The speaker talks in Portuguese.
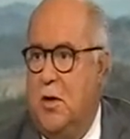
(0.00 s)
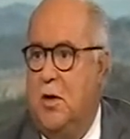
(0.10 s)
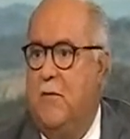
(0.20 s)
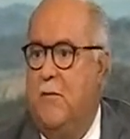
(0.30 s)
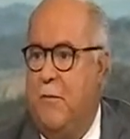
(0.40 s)

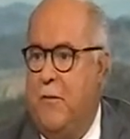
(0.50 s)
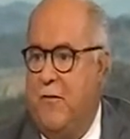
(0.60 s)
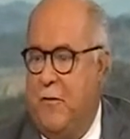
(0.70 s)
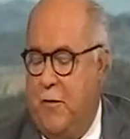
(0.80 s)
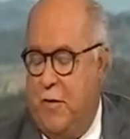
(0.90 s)
que,
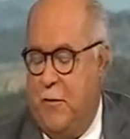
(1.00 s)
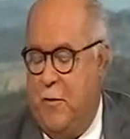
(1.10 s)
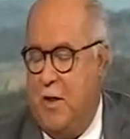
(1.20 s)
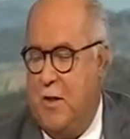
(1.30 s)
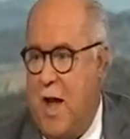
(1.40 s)
que
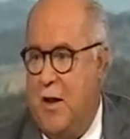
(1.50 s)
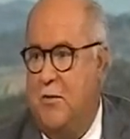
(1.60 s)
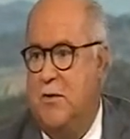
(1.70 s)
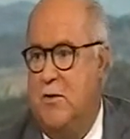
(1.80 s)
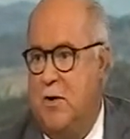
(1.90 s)

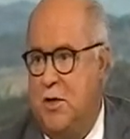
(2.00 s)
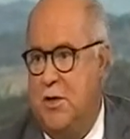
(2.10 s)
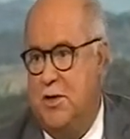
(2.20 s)
frequentaram as Eucaristias